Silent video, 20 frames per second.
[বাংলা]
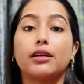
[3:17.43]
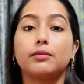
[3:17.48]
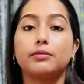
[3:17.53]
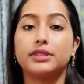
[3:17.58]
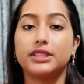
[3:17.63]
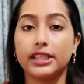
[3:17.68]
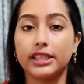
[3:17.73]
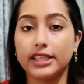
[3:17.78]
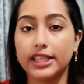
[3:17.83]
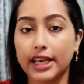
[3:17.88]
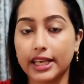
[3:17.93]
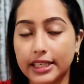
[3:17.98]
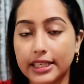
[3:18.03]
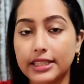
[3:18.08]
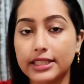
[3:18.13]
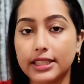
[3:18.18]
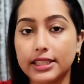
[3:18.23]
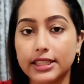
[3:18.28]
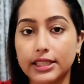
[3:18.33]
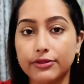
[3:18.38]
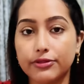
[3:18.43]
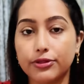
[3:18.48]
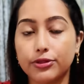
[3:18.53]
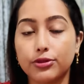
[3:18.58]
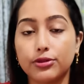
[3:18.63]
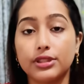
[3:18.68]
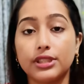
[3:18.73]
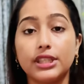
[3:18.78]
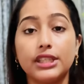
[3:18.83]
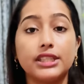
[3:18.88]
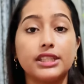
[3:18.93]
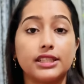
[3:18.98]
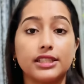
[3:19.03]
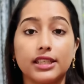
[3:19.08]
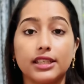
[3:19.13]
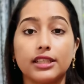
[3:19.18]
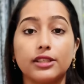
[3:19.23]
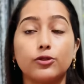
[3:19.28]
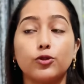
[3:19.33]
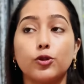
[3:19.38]
যে ইয়াররিংটা গিফট করছি সেটা
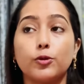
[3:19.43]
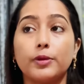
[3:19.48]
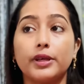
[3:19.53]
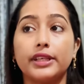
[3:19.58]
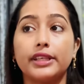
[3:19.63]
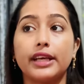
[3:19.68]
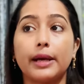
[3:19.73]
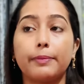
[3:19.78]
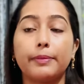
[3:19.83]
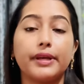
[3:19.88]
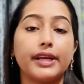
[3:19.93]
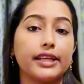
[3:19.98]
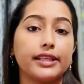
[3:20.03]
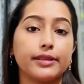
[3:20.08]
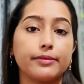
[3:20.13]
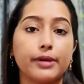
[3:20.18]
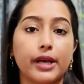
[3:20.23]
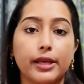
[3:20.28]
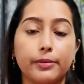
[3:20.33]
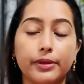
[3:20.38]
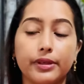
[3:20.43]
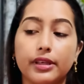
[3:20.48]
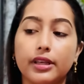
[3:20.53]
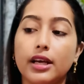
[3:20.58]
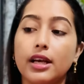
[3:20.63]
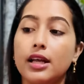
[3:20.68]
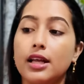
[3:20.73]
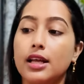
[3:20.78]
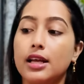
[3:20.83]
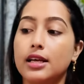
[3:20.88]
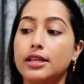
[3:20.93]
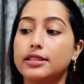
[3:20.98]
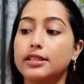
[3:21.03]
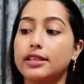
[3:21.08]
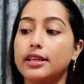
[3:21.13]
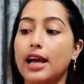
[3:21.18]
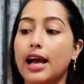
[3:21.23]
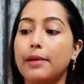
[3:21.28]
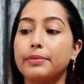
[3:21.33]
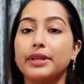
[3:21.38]
কিন্তু মানে আপনারা এটা ভাইবেন না যে
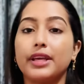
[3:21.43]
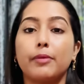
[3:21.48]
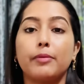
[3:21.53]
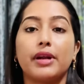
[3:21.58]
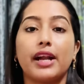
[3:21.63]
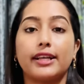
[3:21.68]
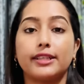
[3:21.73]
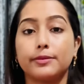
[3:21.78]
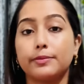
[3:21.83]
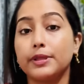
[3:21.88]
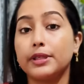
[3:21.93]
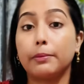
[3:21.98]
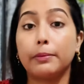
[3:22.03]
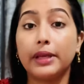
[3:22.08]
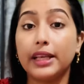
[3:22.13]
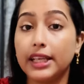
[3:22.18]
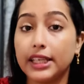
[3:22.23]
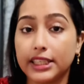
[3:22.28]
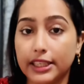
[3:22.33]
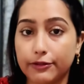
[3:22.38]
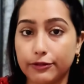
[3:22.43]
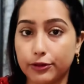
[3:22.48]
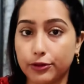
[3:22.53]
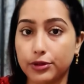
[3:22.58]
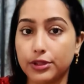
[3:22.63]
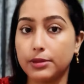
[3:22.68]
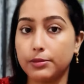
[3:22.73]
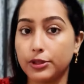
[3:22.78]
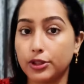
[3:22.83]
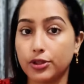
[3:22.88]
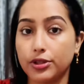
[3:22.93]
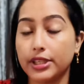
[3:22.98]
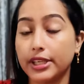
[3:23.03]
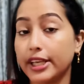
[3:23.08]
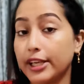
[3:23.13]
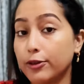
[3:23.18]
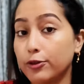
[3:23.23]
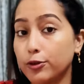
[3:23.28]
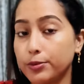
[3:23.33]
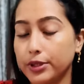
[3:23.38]
আমি আমার হাজবেন্ড মিলে গিফট করছি বিষয়টা
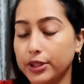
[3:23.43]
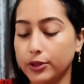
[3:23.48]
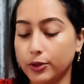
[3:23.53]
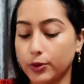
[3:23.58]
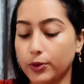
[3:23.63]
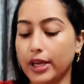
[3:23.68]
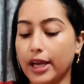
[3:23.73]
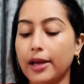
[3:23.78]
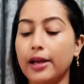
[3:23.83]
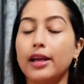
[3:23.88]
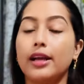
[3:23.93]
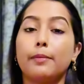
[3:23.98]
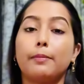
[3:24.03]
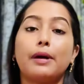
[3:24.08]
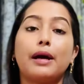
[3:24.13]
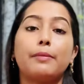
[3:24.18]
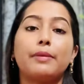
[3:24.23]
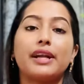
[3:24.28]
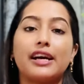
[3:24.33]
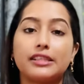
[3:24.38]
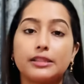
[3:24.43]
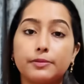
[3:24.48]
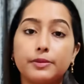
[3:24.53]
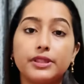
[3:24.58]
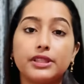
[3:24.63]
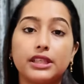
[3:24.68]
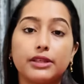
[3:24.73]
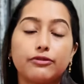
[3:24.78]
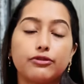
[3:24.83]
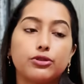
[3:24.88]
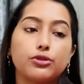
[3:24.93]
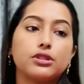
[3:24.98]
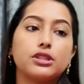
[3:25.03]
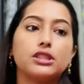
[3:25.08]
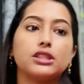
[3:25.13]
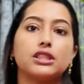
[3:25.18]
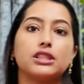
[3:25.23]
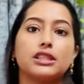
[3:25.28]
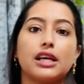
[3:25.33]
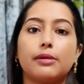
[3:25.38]
এরকম কিন্তু না বা আমার হাজবেন্ড গিফট করছে
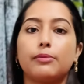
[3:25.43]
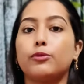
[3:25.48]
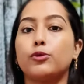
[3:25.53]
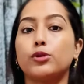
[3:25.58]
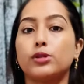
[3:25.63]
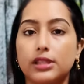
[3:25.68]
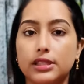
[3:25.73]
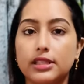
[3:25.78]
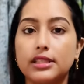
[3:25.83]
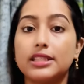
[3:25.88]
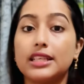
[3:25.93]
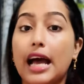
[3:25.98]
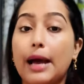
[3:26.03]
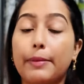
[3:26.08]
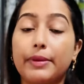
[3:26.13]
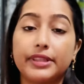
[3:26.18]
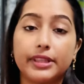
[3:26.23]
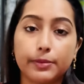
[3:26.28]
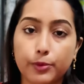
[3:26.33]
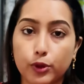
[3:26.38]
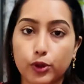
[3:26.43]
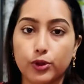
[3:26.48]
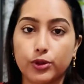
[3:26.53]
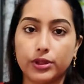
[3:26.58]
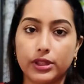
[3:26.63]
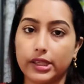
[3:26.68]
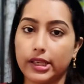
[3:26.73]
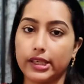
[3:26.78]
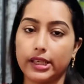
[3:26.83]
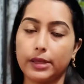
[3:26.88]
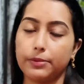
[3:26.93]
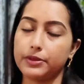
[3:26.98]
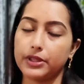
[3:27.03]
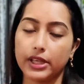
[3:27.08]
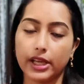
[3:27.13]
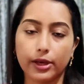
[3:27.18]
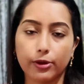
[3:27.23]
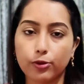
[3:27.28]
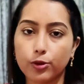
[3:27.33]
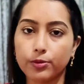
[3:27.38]
সেটা বলতেছি যে আমাদের পক্ষ থেকে গিফট
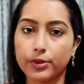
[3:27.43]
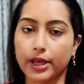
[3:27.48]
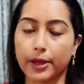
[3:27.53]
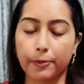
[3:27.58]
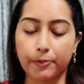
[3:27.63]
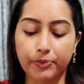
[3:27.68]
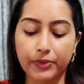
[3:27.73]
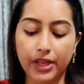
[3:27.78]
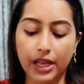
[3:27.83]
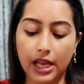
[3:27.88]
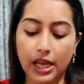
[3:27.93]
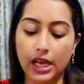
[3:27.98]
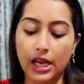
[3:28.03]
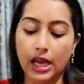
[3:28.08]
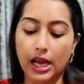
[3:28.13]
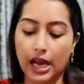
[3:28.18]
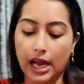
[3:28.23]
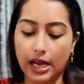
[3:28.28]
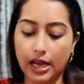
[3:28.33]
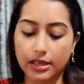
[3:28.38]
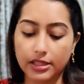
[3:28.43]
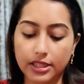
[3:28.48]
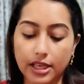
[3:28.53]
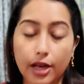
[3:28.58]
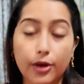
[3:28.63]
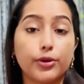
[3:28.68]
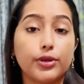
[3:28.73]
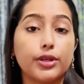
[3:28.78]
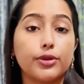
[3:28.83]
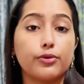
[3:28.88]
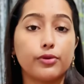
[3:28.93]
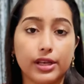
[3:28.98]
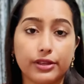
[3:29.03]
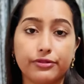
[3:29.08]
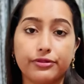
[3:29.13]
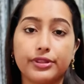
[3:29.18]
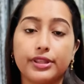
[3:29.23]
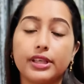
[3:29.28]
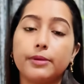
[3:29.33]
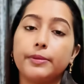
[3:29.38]
এরকম না সাগরের
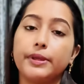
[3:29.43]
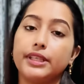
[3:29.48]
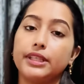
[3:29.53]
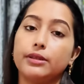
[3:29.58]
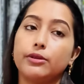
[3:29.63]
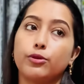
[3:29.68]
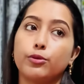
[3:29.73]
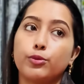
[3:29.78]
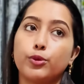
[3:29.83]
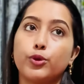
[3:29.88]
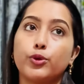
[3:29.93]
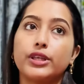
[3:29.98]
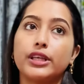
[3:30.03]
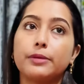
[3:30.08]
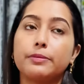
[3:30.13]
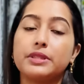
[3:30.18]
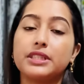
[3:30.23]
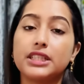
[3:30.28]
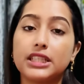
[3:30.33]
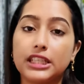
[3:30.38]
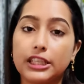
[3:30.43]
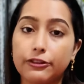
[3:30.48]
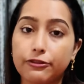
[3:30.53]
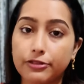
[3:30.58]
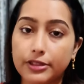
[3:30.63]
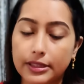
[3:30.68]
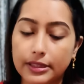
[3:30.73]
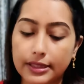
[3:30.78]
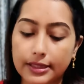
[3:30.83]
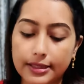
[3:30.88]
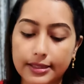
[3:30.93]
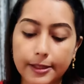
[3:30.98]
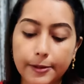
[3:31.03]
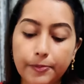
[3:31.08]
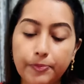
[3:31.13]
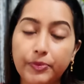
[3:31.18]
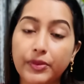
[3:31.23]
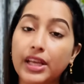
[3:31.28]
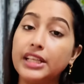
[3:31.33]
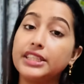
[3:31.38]
ওয়াইফকে মানে ওর বউকে আমি যে গিফটটা দিছি
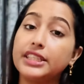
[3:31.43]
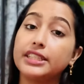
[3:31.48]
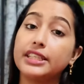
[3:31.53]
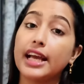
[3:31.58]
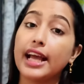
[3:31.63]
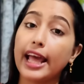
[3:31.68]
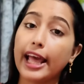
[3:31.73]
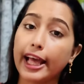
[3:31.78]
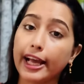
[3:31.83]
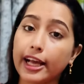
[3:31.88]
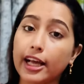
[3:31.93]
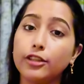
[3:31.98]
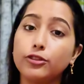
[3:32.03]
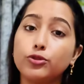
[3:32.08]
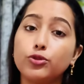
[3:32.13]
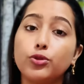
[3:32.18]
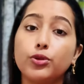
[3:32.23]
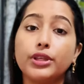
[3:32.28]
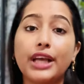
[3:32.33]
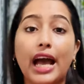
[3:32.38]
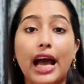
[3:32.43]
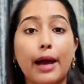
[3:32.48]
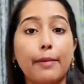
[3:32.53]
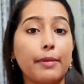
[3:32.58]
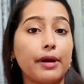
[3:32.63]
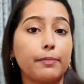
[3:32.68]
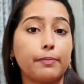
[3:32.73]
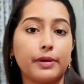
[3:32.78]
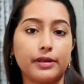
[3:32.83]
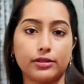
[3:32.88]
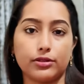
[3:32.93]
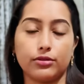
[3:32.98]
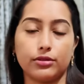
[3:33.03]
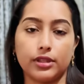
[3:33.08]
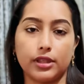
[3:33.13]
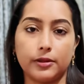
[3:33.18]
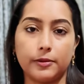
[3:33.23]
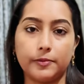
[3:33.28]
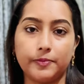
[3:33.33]
সেটা একান্তই আমার পার্সোনাল